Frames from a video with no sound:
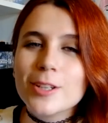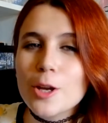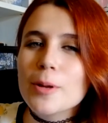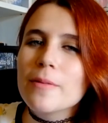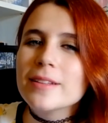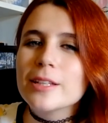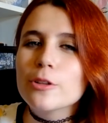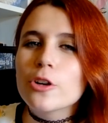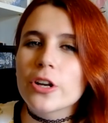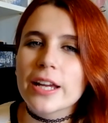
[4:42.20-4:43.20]
Número
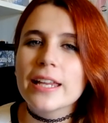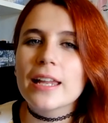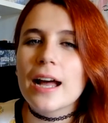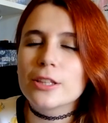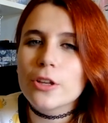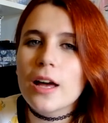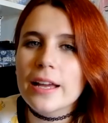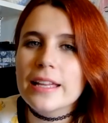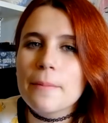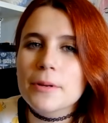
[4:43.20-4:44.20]
21 corregir a toda
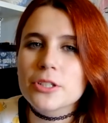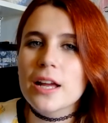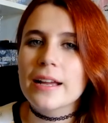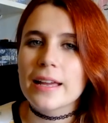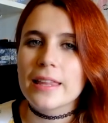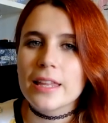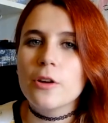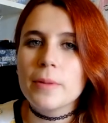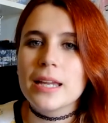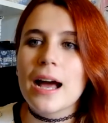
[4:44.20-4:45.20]
aquella persona que
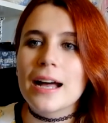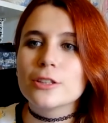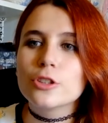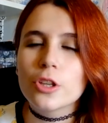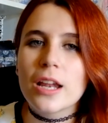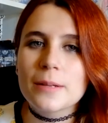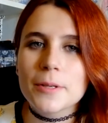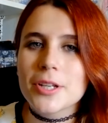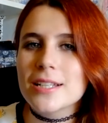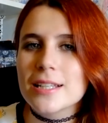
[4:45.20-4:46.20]
denomina a todas las
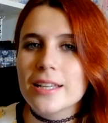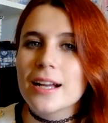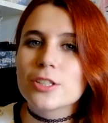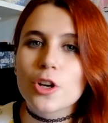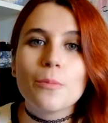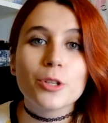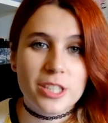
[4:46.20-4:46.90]
personas éticas como